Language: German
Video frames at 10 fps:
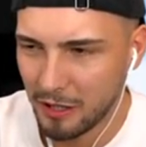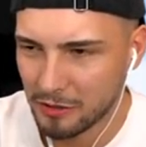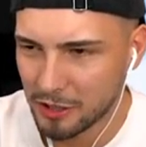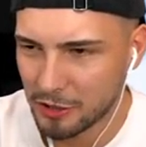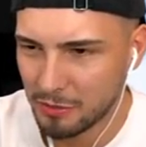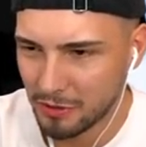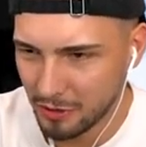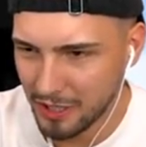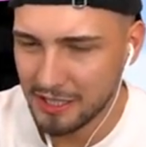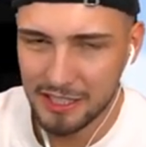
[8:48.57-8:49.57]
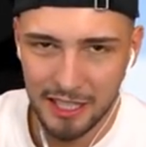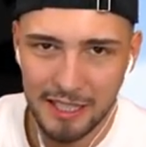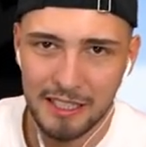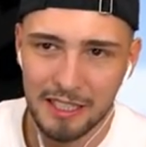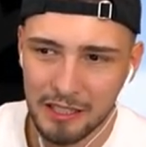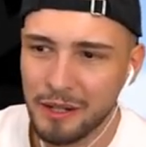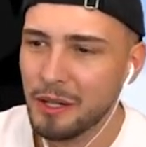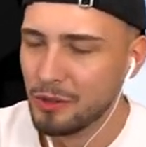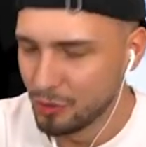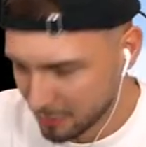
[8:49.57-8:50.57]
ausgespuckt. Okay, Skeletti,
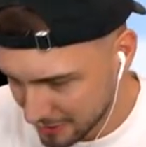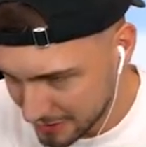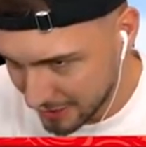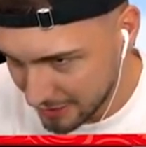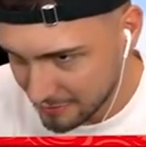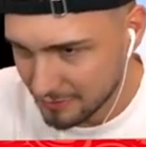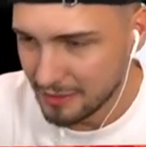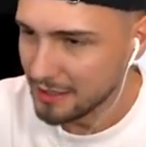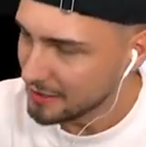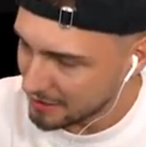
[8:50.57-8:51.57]
du bist dran. Ich